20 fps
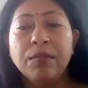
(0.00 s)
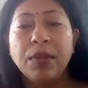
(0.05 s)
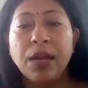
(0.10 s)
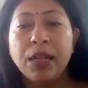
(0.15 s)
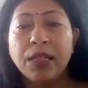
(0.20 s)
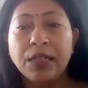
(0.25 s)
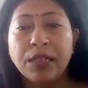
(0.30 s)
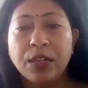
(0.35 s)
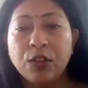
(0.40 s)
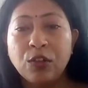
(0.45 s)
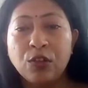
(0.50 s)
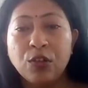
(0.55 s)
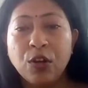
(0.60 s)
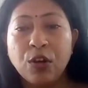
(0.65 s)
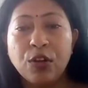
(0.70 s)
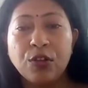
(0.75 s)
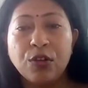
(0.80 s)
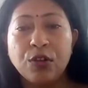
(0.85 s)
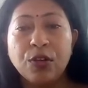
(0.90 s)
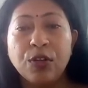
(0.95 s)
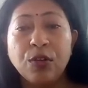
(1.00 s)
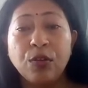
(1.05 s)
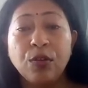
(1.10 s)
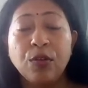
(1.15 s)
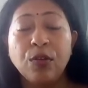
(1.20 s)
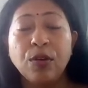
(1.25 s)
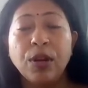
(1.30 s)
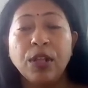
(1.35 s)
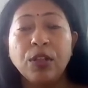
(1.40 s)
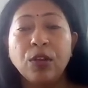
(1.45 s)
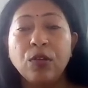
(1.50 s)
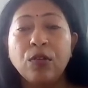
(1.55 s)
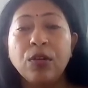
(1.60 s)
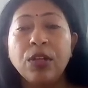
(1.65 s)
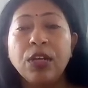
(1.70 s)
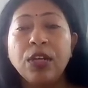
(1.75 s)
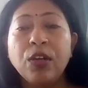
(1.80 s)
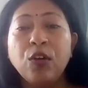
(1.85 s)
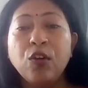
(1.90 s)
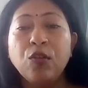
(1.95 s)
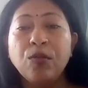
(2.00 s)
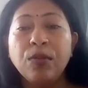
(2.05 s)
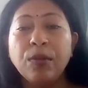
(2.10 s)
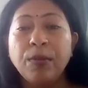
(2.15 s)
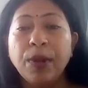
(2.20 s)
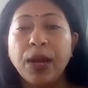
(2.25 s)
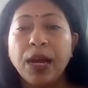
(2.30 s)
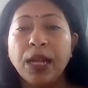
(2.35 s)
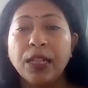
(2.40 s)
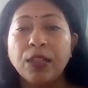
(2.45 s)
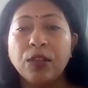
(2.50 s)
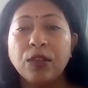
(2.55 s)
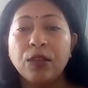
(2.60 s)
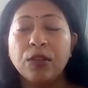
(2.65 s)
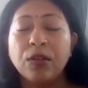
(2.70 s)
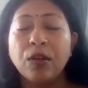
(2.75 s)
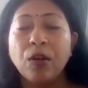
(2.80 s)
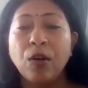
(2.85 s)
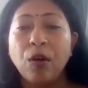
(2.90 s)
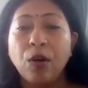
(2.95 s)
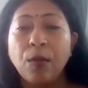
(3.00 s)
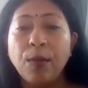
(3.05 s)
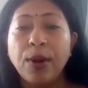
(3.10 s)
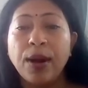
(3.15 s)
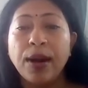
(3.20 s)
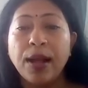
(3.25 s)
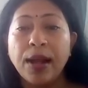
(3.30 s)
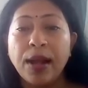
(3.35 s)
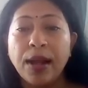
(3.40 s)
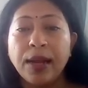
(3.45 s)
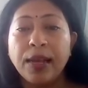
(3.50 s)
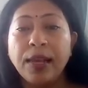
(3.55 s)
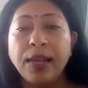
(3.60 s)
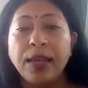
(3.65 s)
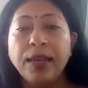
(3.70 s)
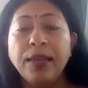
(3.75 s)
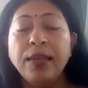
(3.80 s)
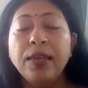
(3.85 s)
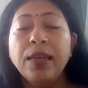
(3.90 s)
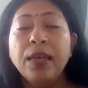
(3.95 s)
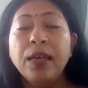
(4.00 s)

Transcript: ভাতটা তো ঝরঝরে হলো না তখন কী করবে ভাত হওয়ার আগেই